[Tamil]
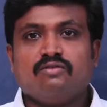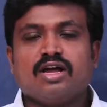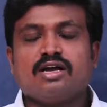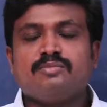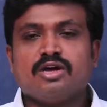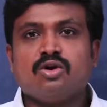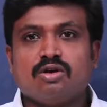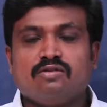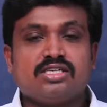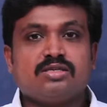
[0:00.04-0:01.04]
வணக்கம் நான்
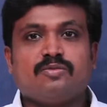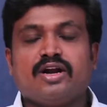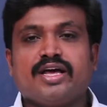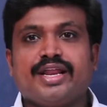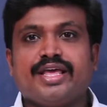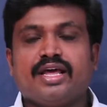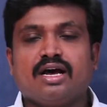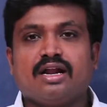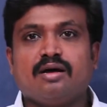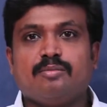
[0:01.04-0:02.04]
உங்கள் வாட்ஸ்அப் வழக்கறிஞர்
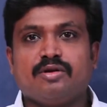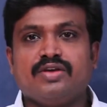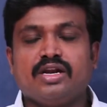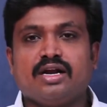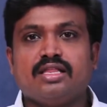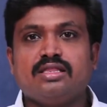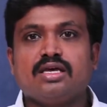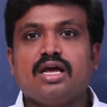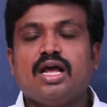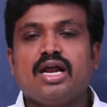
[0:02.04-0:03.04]
ஆரா பிரவீன் ஆனந்த்
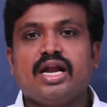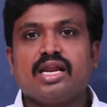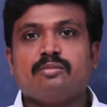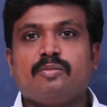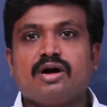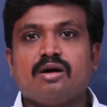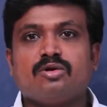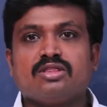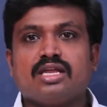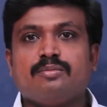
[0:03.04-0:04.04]
இன்றைக்கி நம்ம பார்க்க
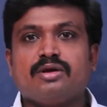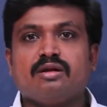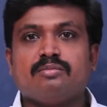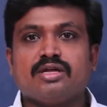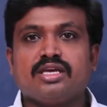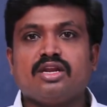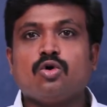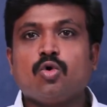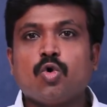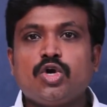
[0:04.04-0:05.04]
போகிற தலைப்பு என்னென்னு பார்த்தீங்கன்னா
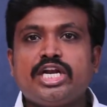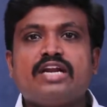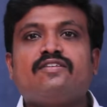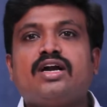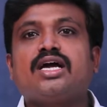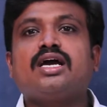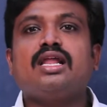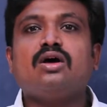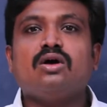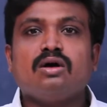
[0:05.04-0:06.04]
குற்ற
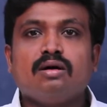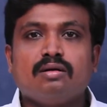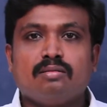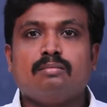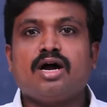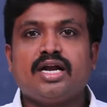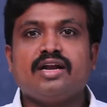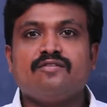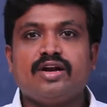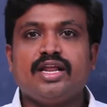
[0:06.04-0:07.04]
வழக்கில்
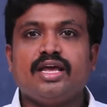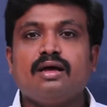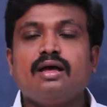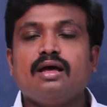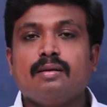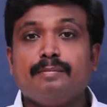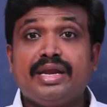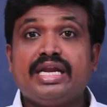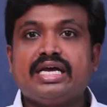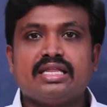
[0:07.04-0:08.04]
மாட்டின வண்டியை
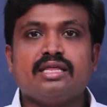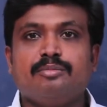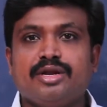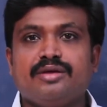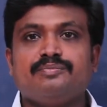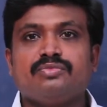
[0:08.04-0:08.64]
மீட்கிறது எப்படி